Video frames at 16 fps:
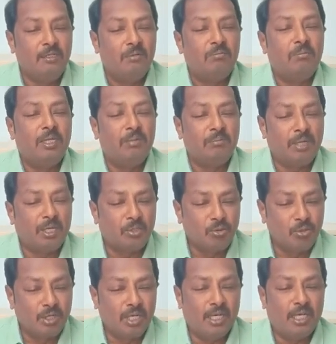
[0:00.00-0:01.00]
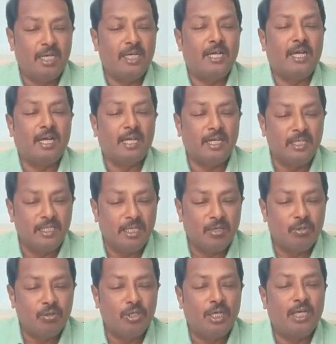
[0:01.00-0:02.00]
मैं मरूंगा गाड़ा
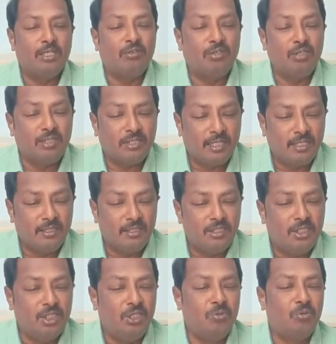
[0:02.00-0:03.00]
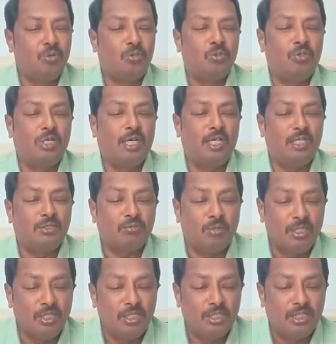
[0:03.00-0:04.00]
जाऊंगा तीसरा दिन जी उठूंगा
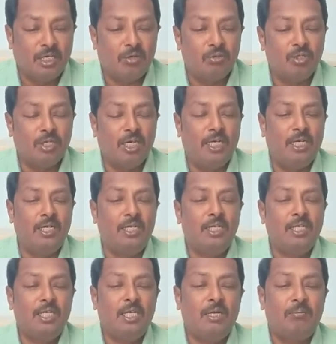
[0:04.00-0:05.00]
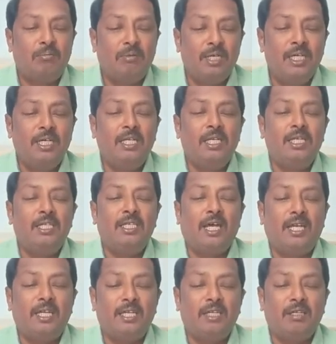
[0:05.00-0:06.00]
स्वर्ग जाऊंगा मेरे
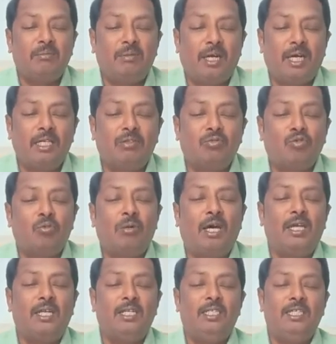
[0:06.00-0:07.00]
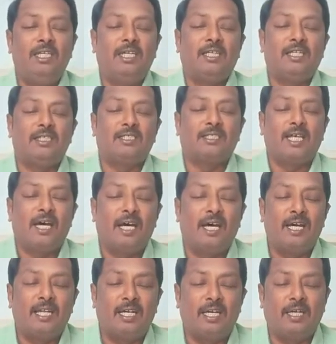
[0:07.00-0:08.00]
जाने के बाद तुम्हारे लिए एक
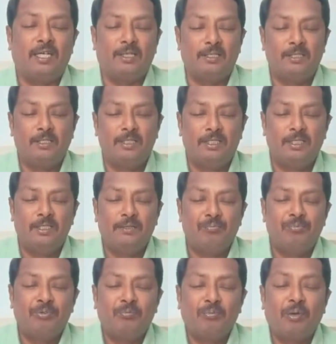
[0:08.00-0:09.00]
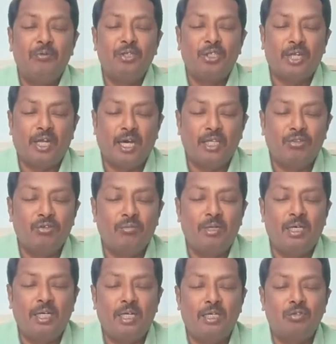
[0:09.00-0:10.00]
सहारा पवित्र
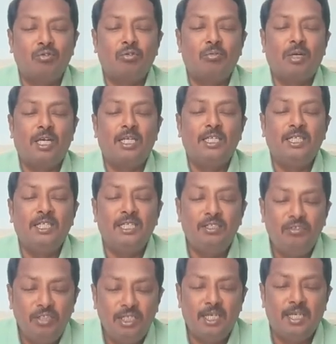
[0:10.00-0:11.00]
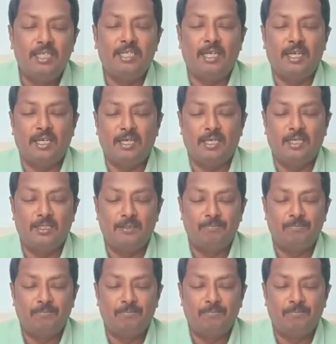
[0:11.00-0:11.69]
आत्मा तुम्हारे लिए दिया जाएगा